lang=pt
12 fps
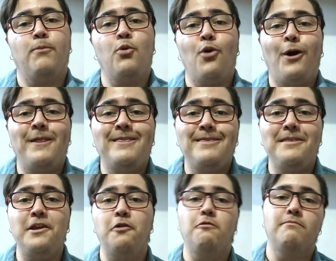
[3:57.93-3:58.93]
por
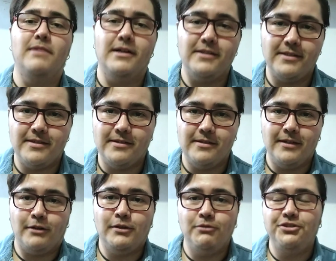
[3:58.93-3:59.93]
neumas,
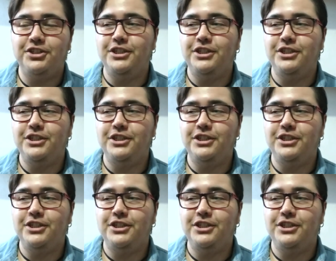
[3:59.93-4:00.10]
então não